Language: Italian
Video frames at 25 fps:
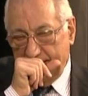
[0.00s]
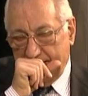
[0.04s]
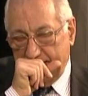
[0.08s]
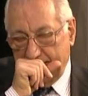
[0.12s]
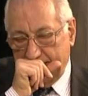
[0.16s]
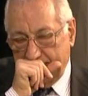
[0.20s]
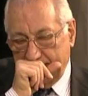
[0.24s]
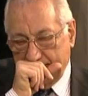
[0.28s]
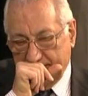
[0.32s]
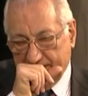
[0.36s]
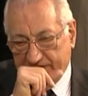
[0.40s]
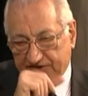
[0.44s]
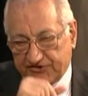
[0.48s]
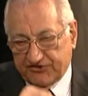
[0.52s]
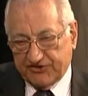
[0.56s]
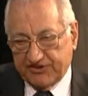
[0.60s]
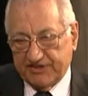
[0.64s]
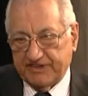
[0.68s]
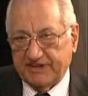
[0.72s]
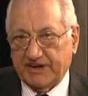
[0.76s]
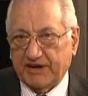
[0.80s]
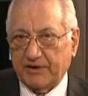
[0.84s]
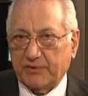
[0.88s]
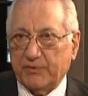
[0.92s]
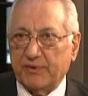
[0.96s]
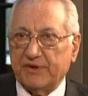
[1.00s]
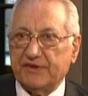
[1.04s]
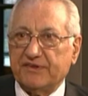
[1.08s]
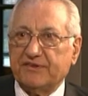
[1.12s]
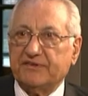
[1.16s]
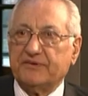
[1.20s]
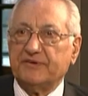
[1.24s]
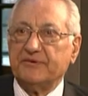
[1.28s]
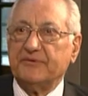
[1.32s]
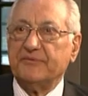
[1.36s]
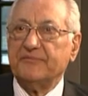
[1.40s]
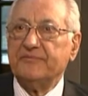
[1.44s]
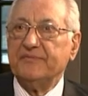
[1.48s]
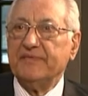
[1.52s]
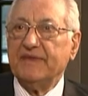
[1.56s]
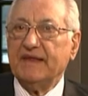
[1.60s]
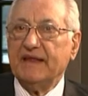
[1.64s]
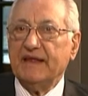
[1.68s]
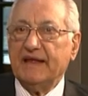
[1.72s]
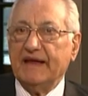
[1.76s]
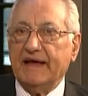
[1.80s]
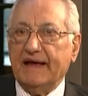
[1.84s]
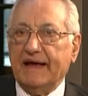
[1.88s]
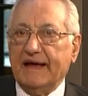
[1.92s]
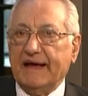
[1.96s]
decidere questo,
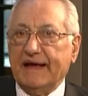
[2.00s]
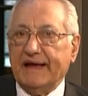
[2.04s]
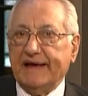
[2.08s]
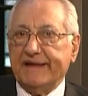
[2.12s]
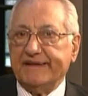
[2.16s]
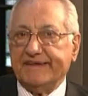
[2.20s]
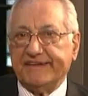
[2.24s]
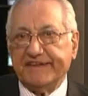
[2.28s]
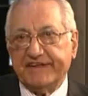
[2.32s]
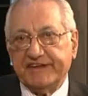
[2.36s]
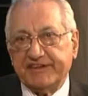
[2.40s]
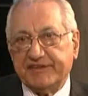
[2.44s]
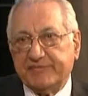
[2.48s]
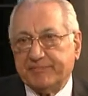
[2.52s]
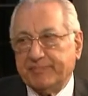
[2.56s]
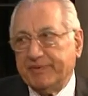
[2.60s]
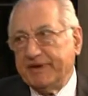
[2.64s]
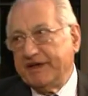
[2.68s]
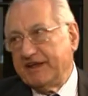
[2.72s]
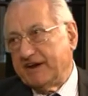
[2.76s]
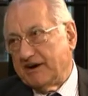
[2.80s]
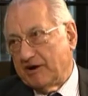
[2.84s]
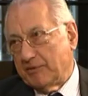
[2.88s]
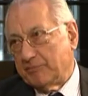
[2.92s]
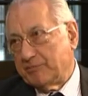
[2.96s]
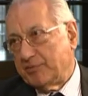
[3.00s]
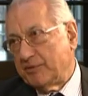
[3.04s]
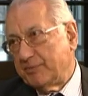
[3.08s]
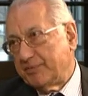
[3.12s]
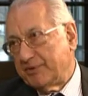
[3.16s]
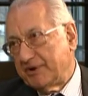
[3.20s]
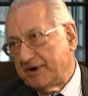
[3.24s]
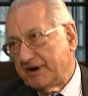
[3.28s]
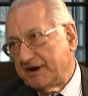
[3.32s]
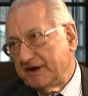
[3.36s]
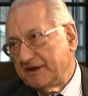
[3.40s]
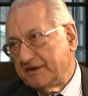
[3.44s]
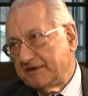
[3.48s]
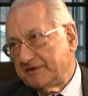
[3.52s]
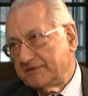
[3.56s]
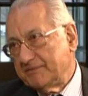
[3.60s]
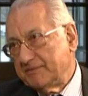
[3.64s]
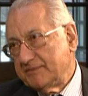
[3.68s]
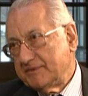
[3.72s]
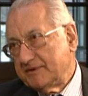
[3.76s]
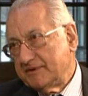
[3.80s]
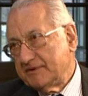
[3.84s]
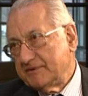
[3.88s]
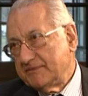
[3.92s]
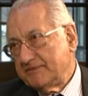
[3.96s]
si ispira al
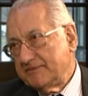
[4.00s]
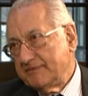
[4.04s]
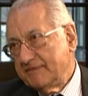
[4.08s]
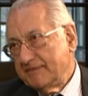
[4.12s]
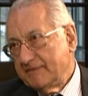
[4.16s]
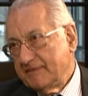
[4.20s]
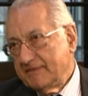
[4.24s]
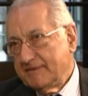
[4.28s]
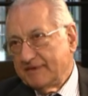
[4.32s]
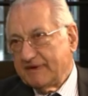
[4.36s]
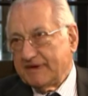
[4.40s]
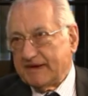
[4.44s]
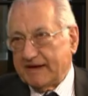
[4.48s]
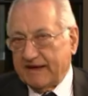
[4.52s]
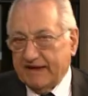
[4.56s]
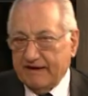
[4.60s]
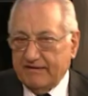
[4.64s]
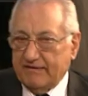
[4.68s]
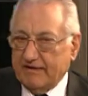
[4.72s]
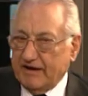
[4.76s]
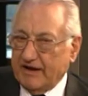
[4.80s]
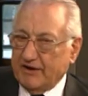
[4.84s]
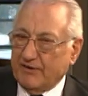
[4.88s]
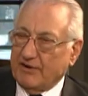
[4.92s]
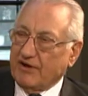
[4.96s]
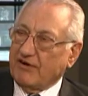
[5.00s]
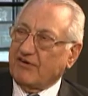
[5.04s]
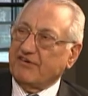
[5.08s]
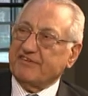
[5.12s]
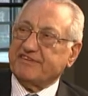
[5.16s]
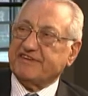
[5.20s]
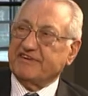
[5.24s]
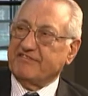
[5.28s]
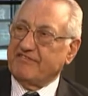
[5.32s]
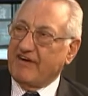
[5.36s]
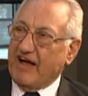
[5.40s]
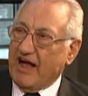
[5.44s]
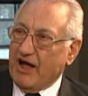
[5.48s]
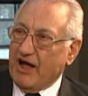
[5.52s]
popolarismo. E non è una cosa